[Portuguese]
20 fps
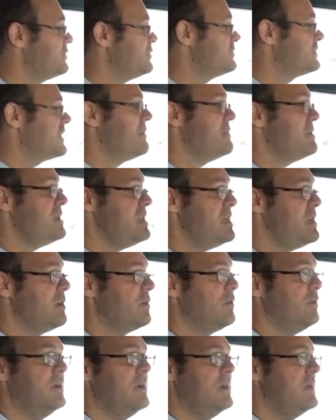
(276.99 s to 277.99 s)
com os
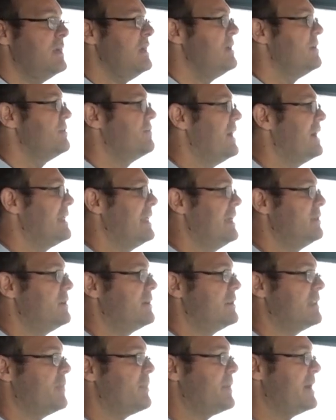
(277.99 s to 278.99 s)
amigos, falando que
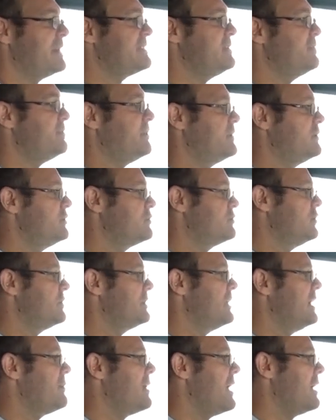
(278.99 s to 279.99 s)
está participando do jogo
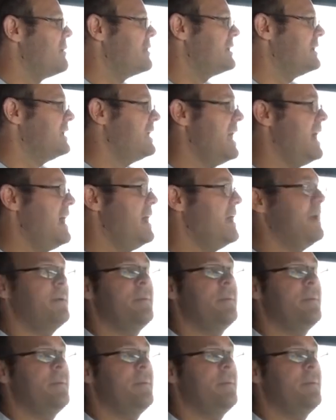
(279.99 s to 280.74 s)
da barba, que é